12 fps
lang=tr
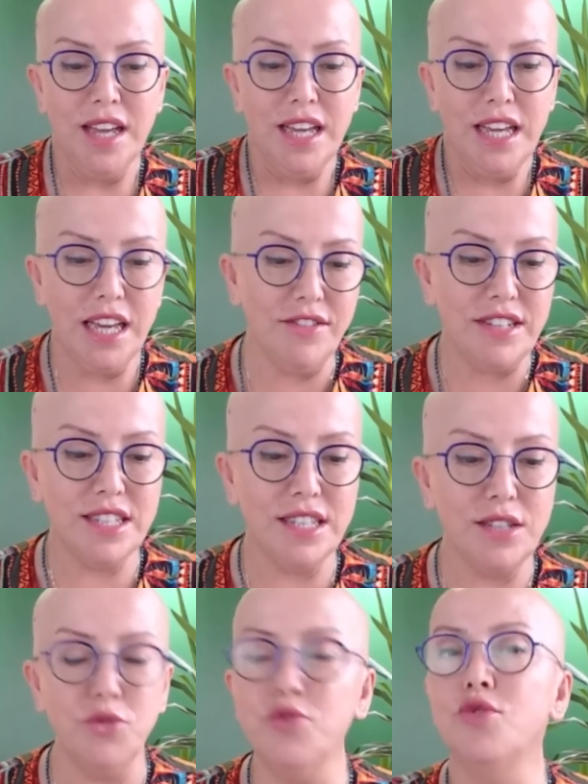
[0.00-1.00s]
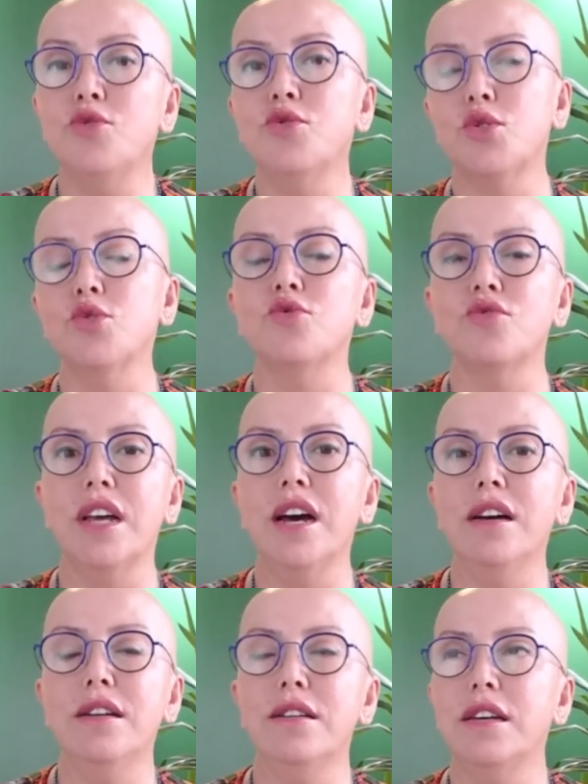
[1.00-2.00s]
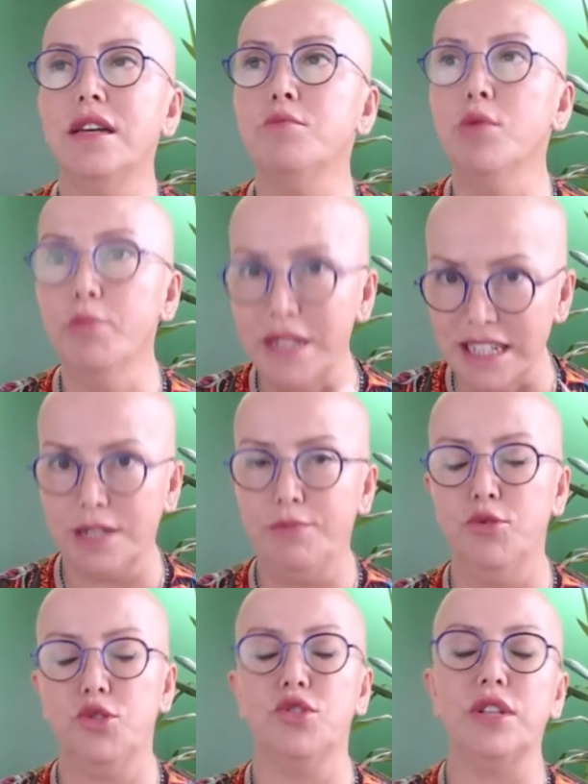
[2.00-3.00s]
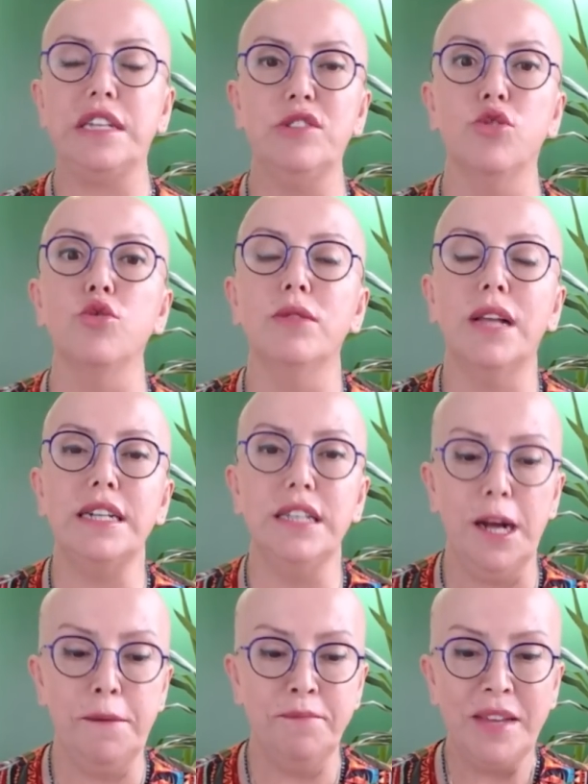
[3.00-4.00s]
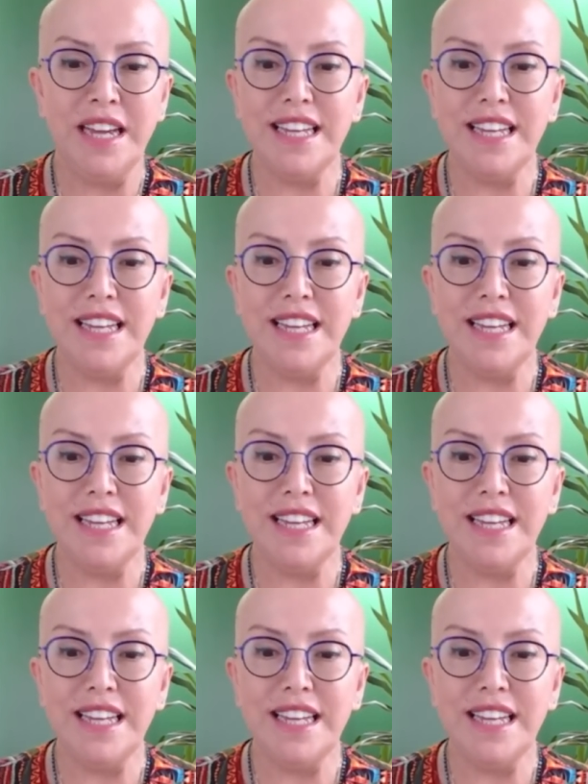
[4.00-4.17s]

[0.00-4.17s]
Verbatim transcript: Evet günün sonunda e, bu balık burcundaki dolunayla